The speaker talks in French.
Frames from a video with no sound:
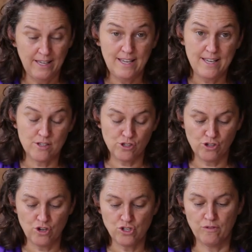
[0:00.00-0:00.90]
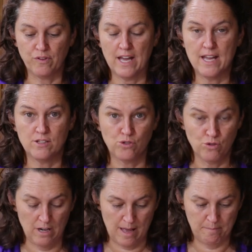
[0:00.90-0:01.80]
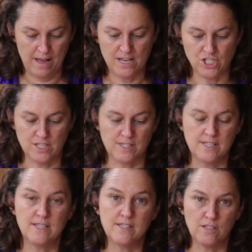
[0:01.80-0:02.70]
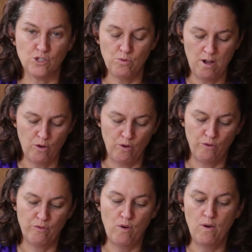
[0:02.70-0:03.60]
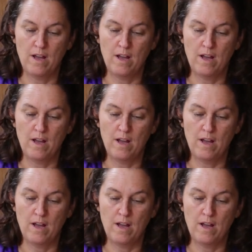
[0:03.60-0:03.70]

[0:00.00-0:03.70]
Et ce que je ferai sur la page ici, c'est soit un fond